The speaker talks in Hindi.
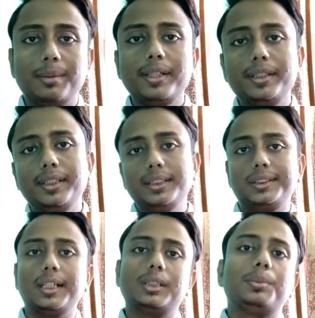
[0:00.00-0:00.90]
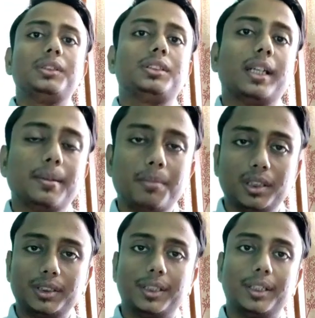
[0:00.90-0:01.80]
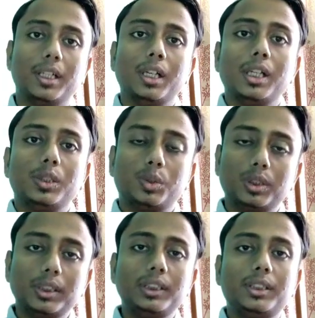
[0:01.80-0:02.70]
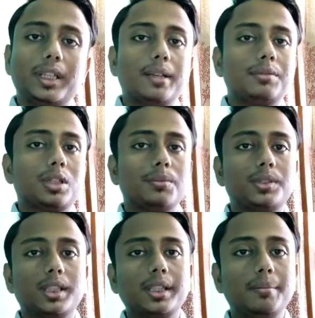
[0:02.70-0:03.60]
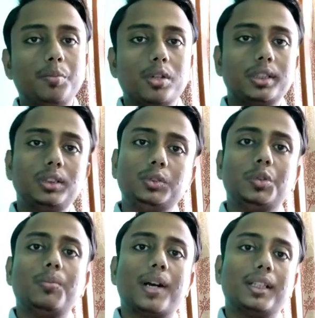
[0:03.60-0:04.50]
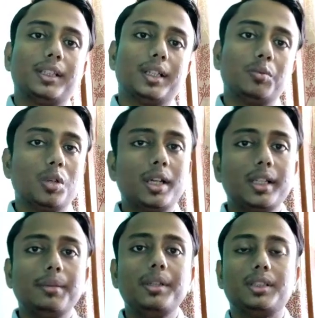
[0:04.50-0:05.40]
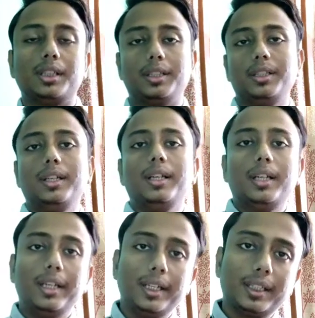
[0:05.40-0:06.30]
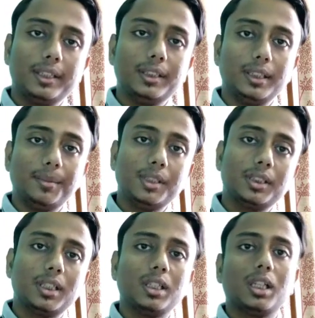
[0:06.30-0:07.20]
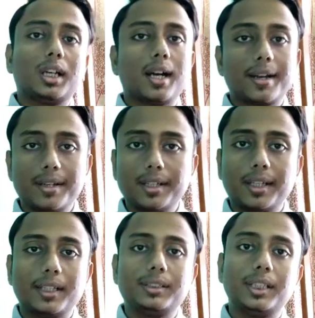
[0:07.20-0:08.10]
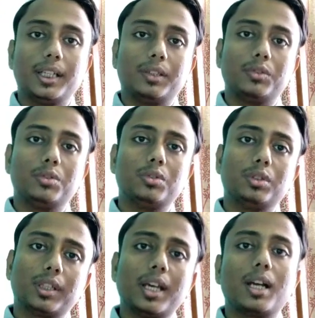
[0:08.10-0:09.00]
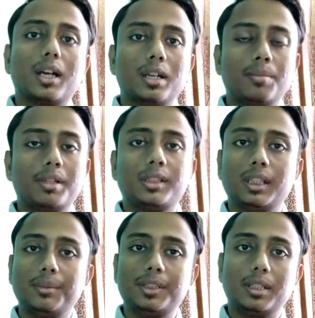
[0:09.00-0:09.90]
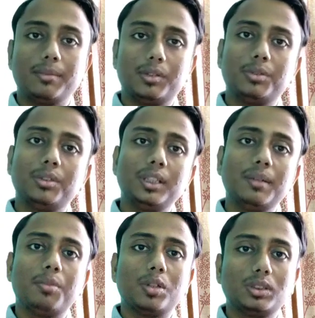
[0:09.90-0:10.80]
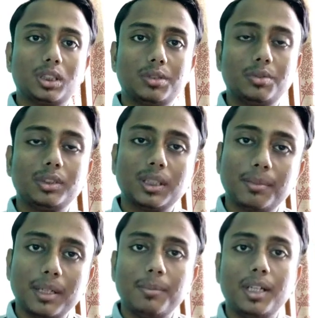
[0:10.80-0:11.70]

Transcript: सेवेंटी डेज के आसपास टाइम बचा है तो इस टाइम सबसे इम्पोर्टेंट जो बात है वो है रिविशन लेकिन रिविशन करना कैसे है तो क्या करना पड़ता है रिविशन में तो ये बहुत सारे स्टूडेंट्स के मन